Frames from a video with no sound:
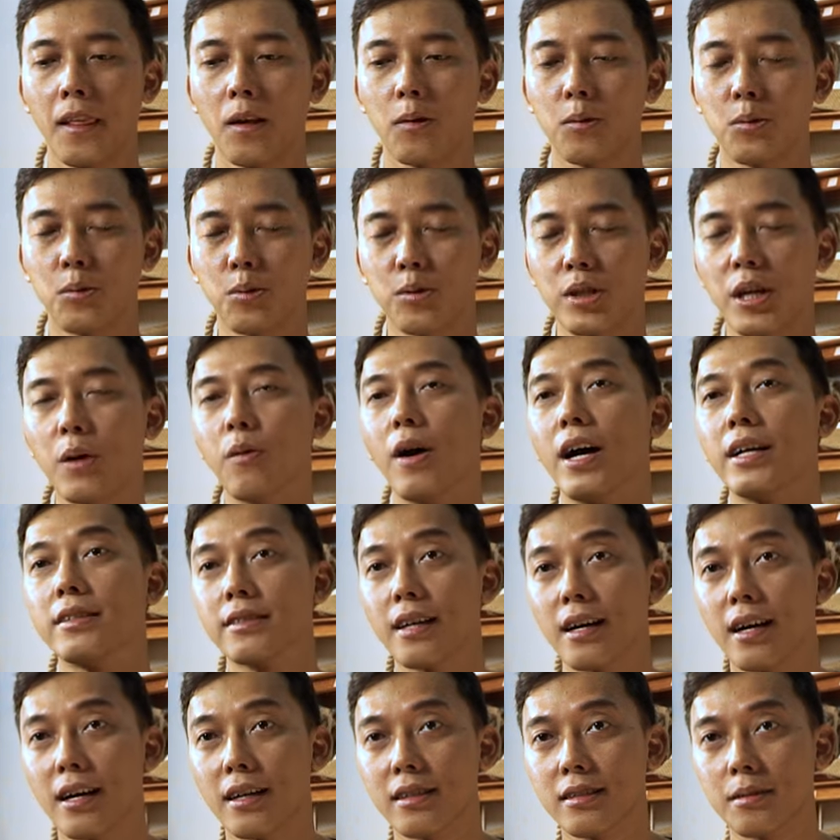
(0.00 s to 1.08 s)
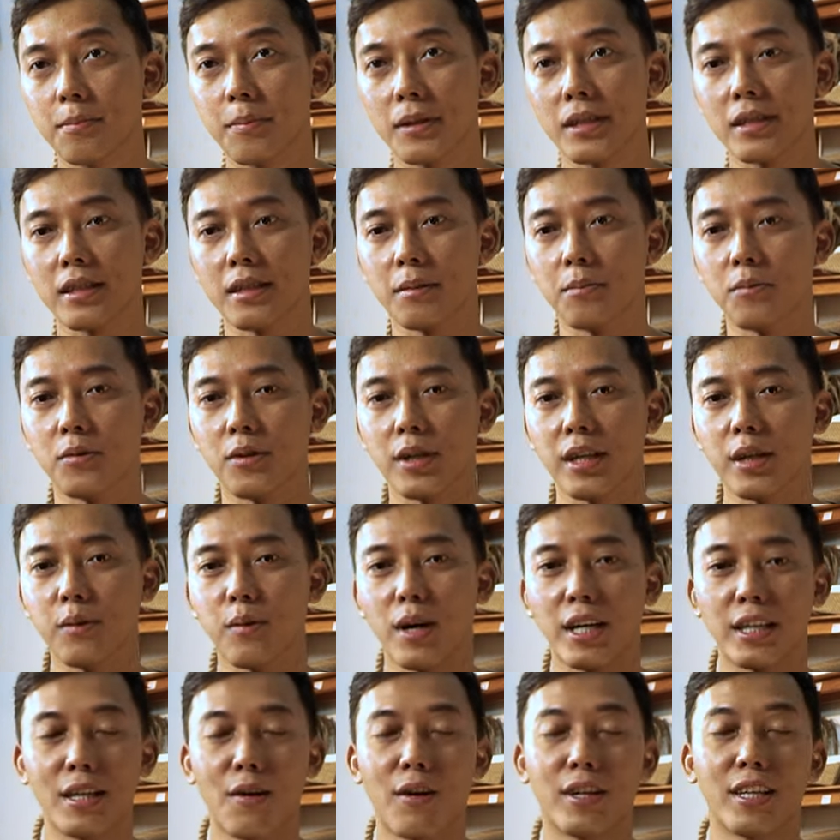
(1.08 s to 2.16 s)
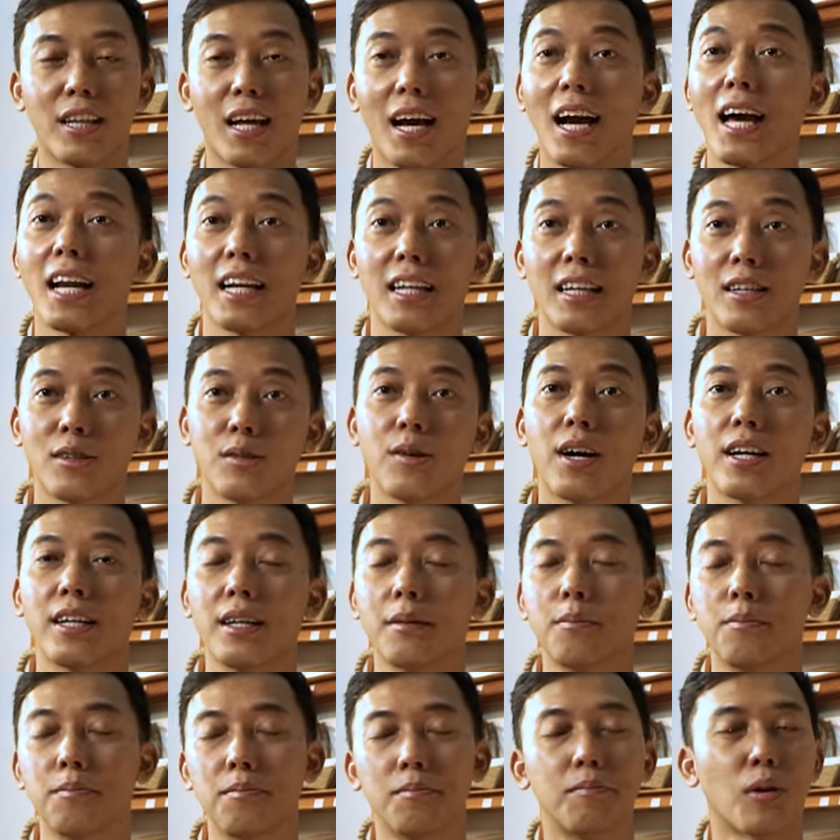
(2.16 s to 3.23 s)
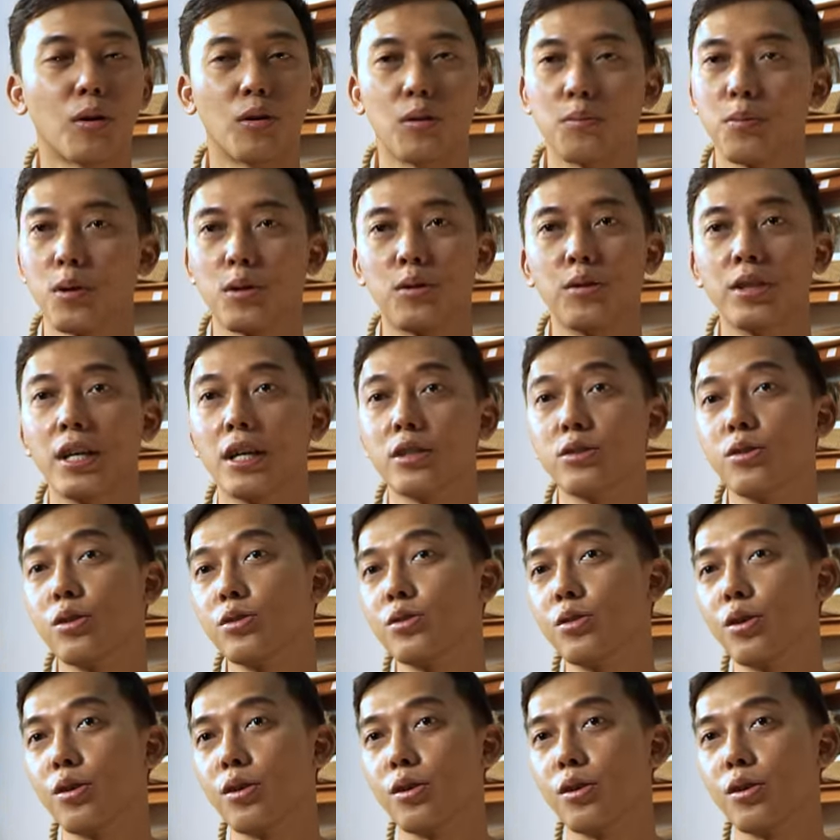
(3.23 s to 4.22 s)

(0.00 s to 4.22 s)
untuk dewasa seperti mungkin wanita-wanita karir tuh ada produk-produk yang cocok.